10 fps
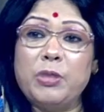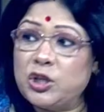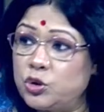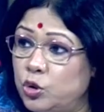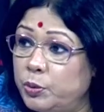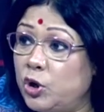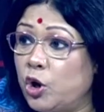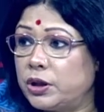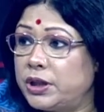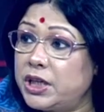বাস্তবিক
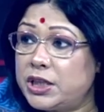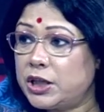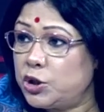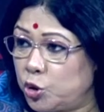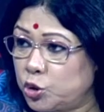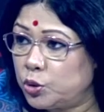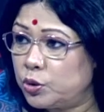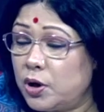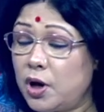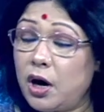অর্থেই সেটি হতো
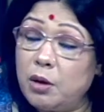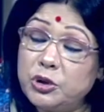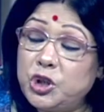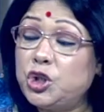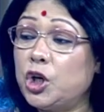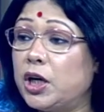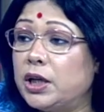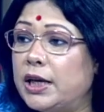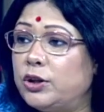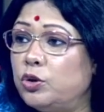অবশ্যই সরকার
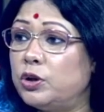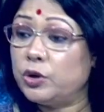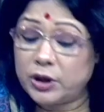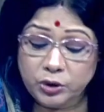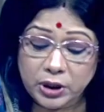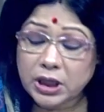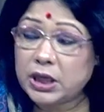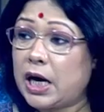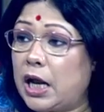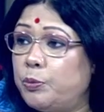দায়িত্ব নিত কিন্তু এটা
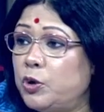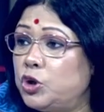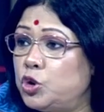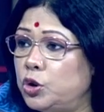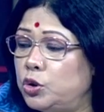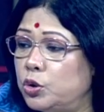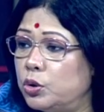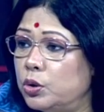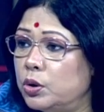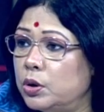একটা কাল্পনিক চরিত্র
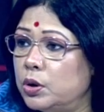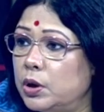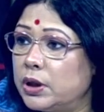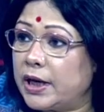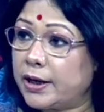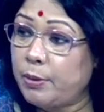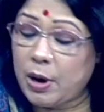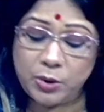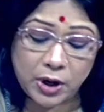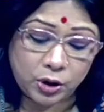তাকে
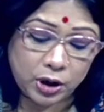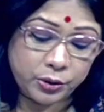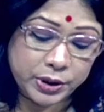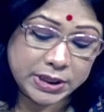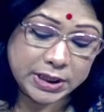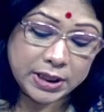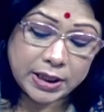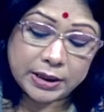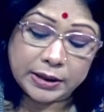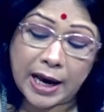ব্যবহার করা হয়েছে
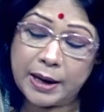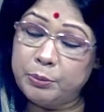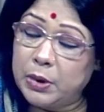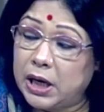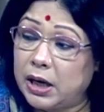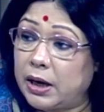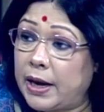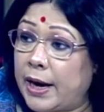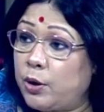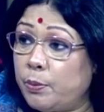তার
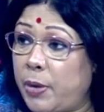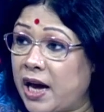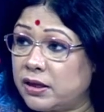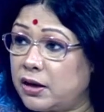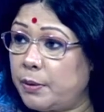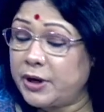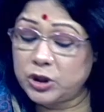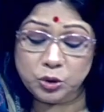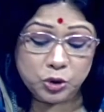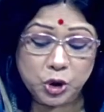এখন ভাত খাবারের
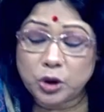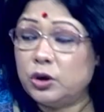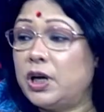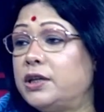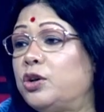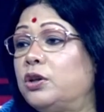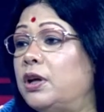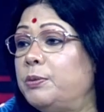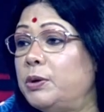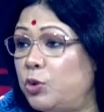জন্য সদরঘাটের কথা
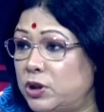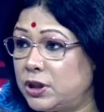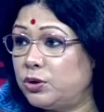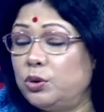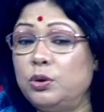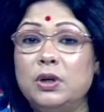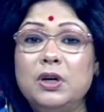আপনি বলছেন তো